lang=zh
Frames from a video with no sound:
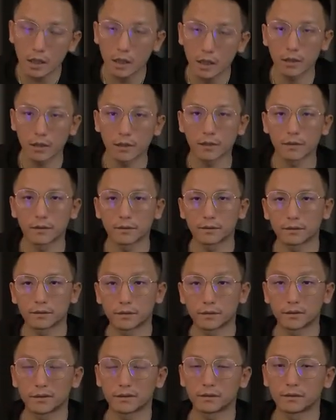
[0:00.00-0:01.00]
提到的一个
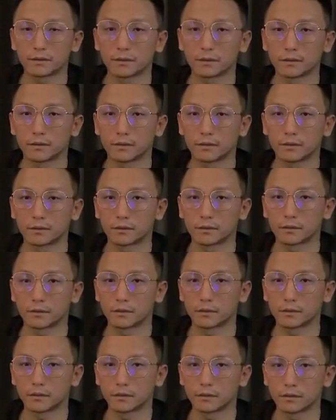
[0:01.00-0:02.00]
非常小的改进
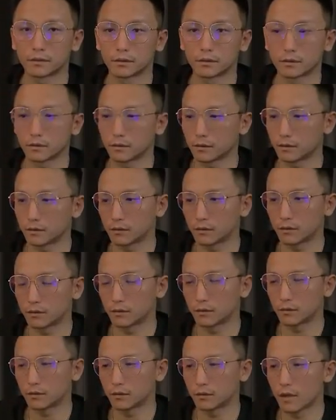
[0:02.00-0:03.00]
建议。
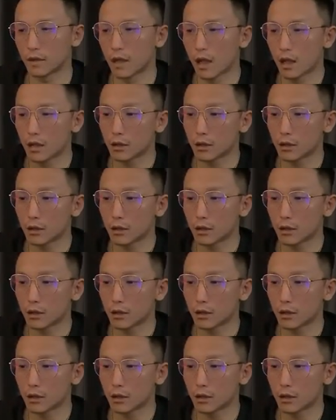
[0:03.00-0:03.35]
我